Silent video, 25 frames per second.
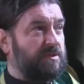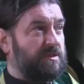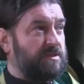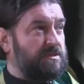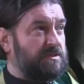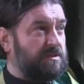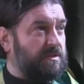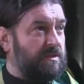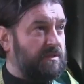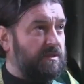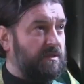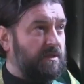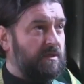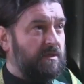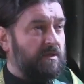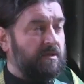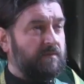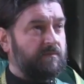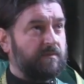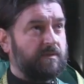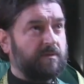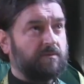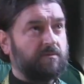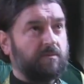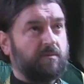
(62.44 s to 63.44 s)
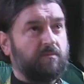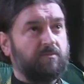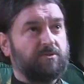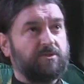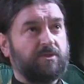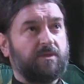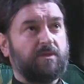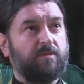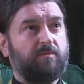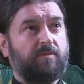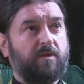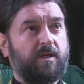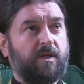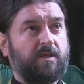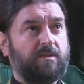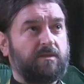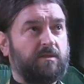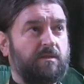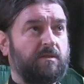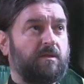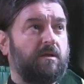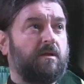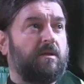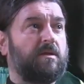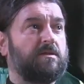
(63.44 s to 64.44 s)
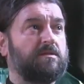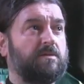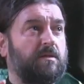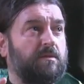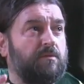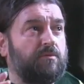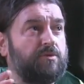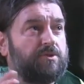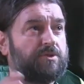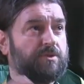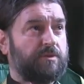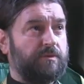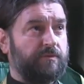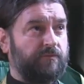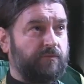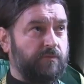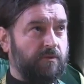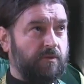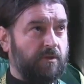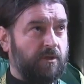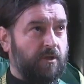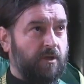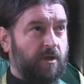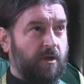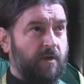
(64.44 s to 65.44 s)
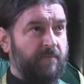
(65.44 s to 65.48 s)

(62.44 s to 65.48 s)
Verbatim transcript: в монастырь, в котором жили братья гораздо лучше его.